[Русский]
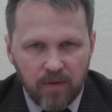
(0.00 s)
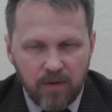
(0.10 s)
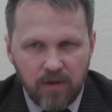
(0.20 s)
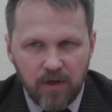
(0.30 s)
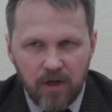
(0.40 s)

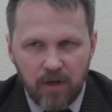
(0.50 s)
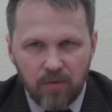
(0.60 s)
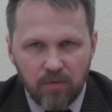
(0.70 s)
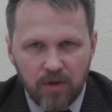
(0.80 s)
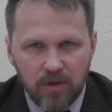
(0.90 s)

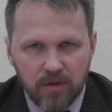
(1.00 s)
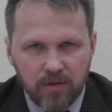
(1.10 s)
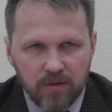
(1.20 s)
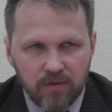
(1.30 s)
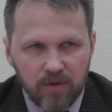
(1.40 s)
идеальную, да, так
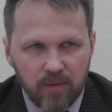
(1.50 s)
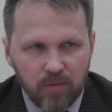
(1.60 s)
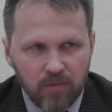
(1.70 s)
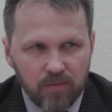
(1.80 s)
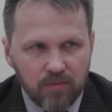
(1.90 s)

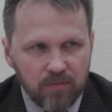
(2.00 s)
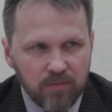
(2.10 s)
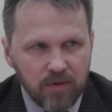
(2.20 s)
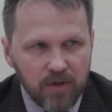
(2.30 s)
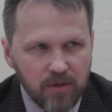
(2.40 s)
называемую
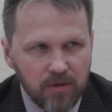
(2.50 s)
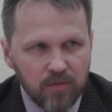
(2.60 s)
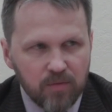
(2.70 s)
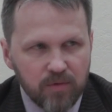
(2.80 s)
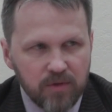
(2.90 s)

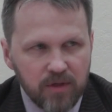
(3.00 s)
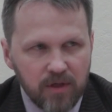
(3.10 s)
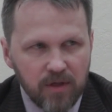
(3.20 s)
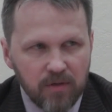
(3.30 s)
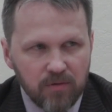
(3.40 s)
картину
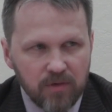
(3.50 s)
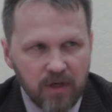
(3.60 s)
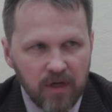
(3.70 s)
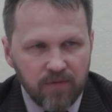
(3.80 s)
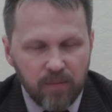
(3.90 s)
построения, то есть
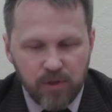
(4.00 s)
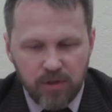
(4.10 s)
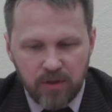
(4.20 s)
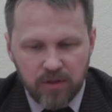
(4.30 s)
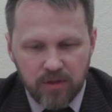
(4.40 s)
как вообще
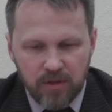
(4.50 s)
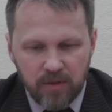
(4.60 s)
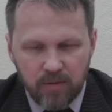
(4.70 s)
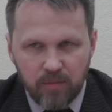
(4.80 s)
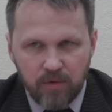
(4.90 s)

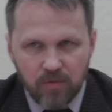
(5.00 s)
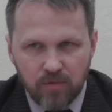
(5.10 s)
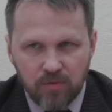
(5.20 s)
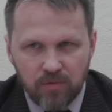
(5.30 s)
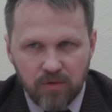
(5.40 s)
должна быть
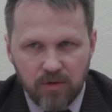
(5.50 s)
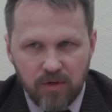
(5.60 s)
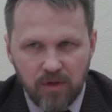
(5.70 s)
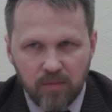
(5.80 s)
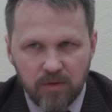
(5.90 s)
устроена
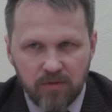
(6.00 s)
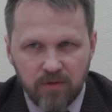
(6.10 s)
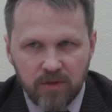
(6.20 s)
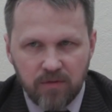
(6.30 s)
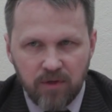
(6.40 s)
система
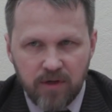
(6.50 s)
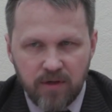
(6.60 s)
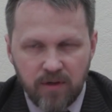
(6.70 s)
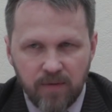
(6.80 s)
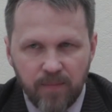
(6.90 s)
советской
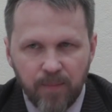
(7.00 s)
власти,